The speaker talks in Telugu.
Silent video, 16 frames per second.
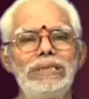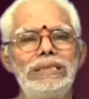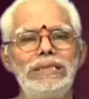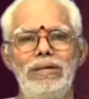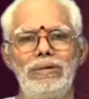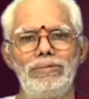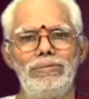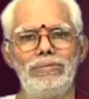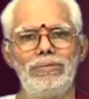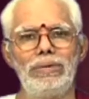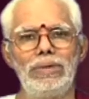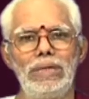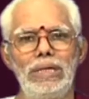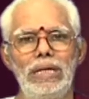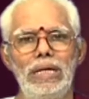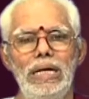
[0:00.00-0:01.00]
వచ్చాడు
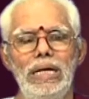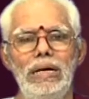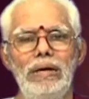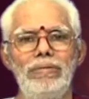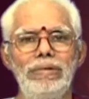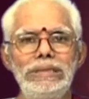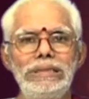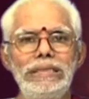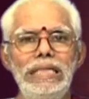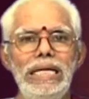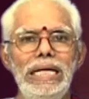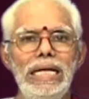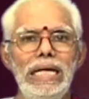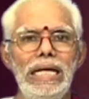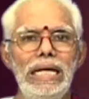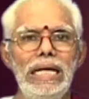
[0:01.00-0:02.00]
వస్తే
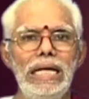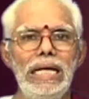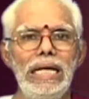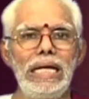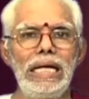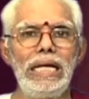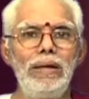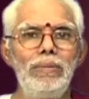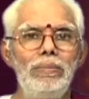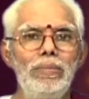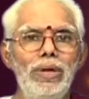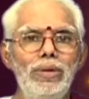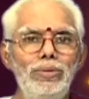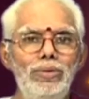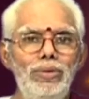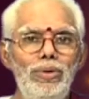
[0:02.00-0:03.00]
ఈ
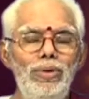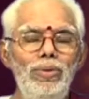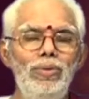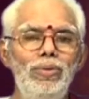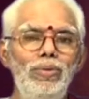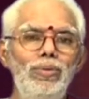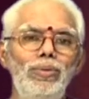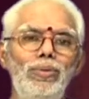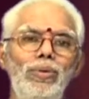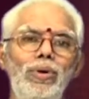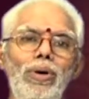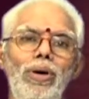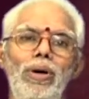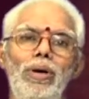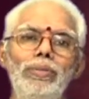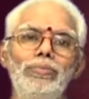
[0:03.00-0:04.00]
మంత్రులు
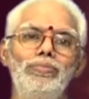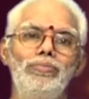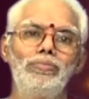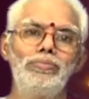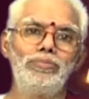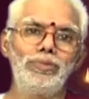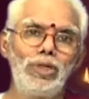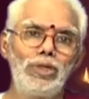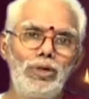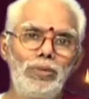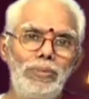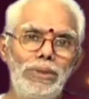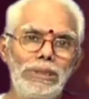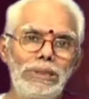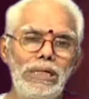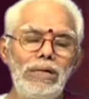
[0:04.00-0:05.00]

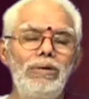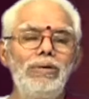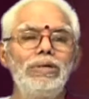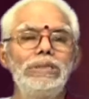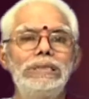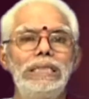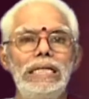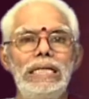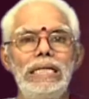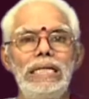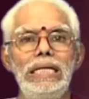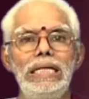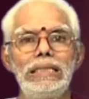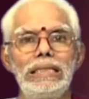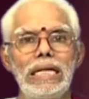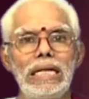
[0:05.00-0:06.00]
శత్రుపక్షంలో చేరి
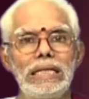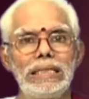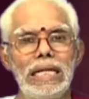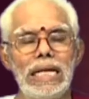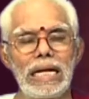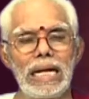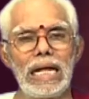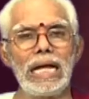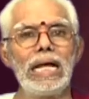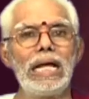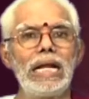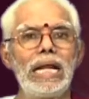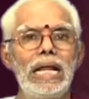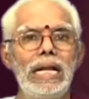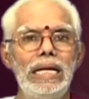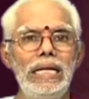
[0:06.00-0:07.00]
తన
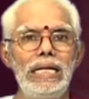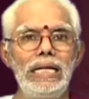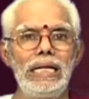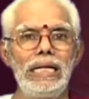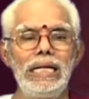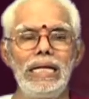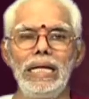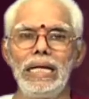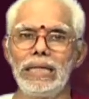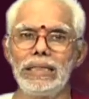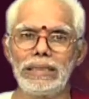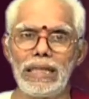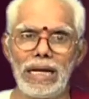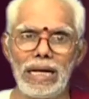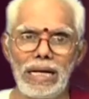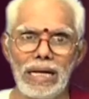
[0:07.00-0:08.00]
ధనాగారాన్ని
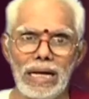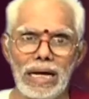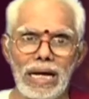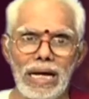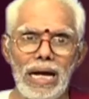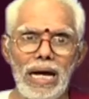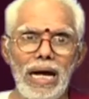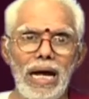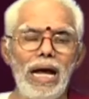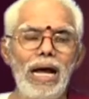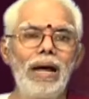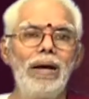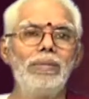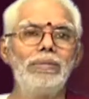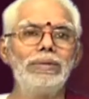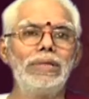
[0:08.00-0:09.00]
తన యొక్క
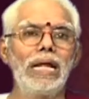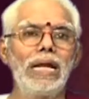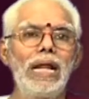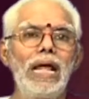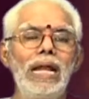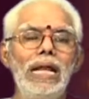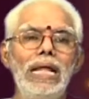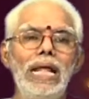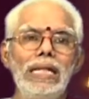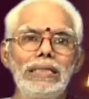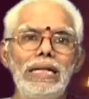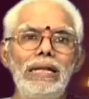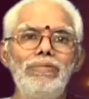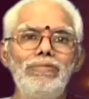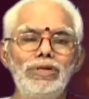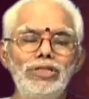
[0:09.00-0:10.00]
ధనాన్ని
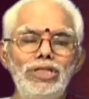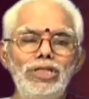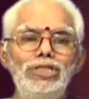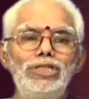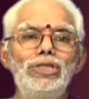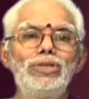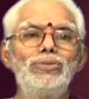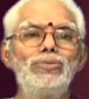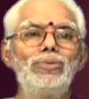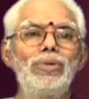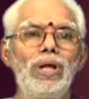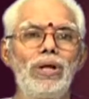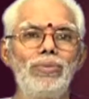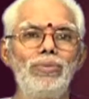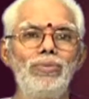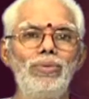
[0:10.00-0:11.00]
అంతనే వశం
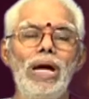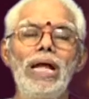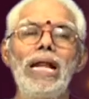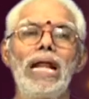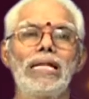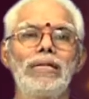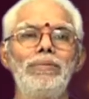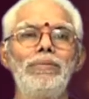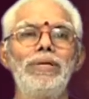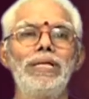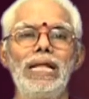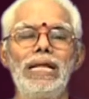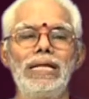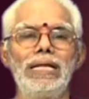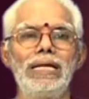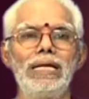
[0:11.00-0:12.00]
చేసుకున్నారు అని అర్థమైంది
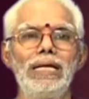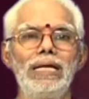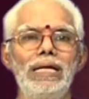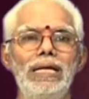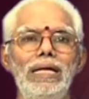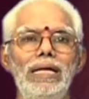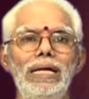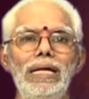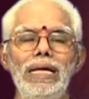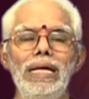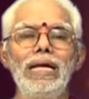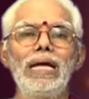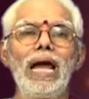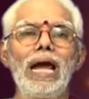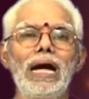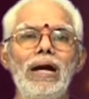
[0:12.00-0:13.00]
ఆయనకి
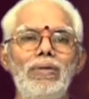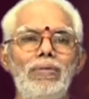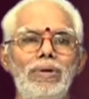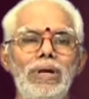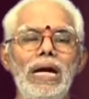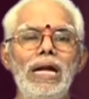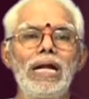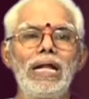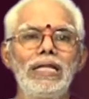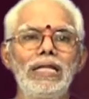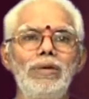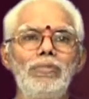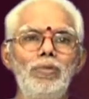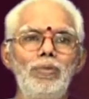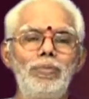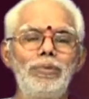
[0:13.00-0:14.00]
ఇంకా అక్కడ ఉన్నట్లయితే
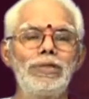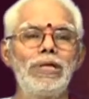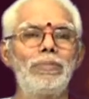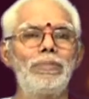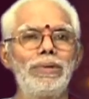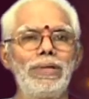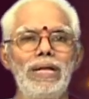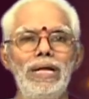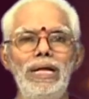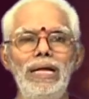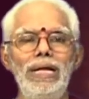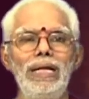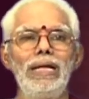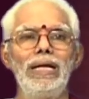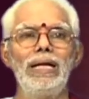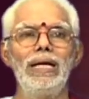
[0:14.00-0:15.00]
ముప్పు తప్పదని
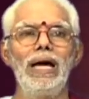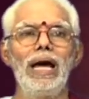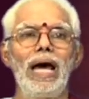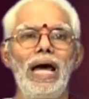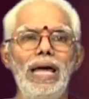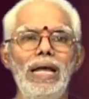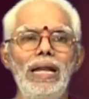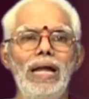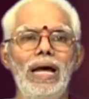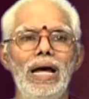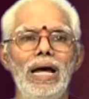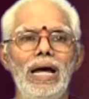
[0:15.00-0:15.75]
ఆయన